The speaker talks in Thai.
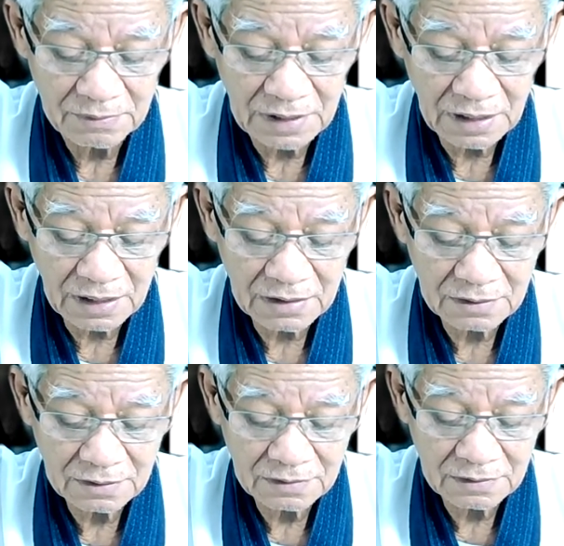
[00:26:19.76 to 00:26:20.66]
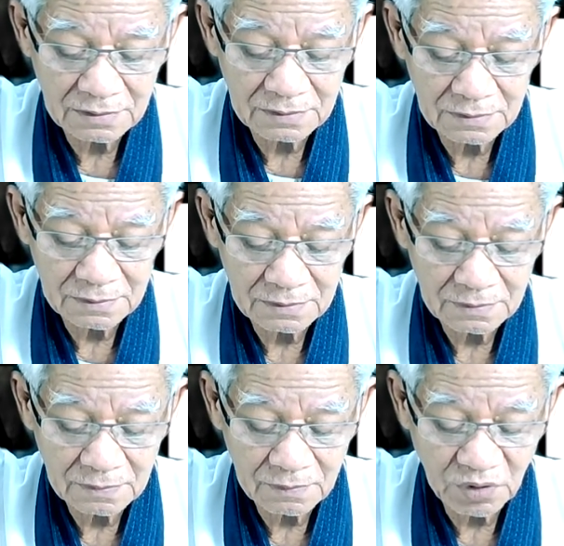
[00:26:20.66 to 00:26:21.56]
ไม่งั้น
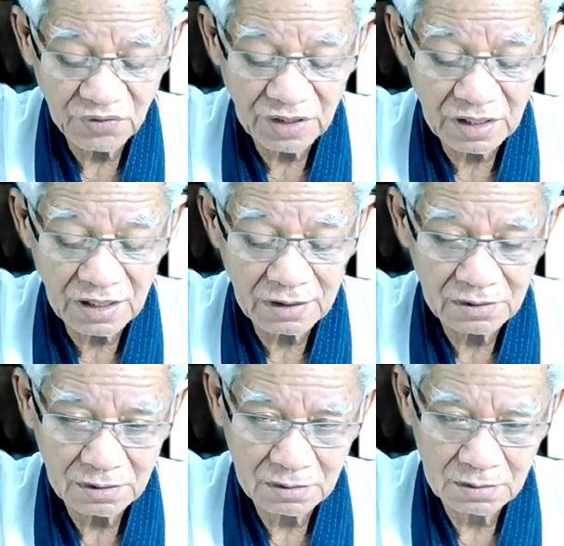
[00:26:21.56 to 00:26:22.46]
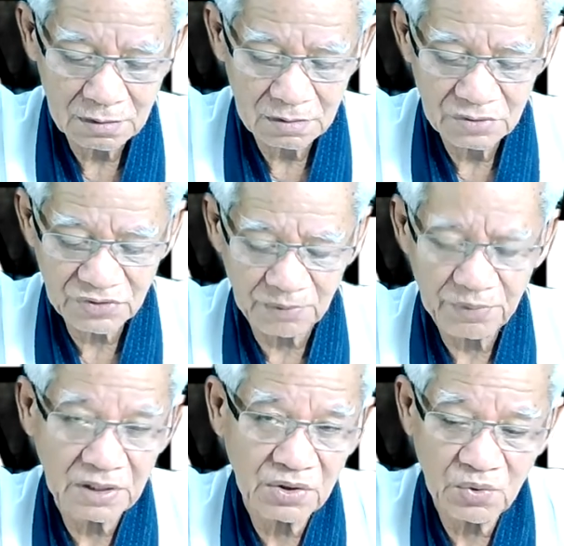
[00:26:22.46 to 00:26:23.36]
พอเวลาสัม
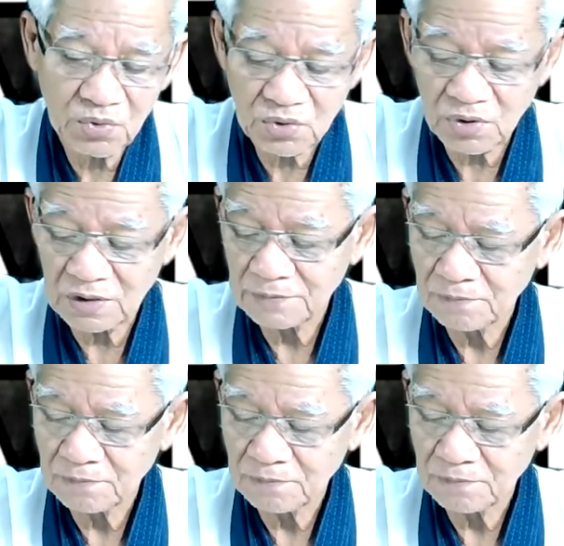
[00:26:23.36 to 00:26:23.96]
ผัสตัวตน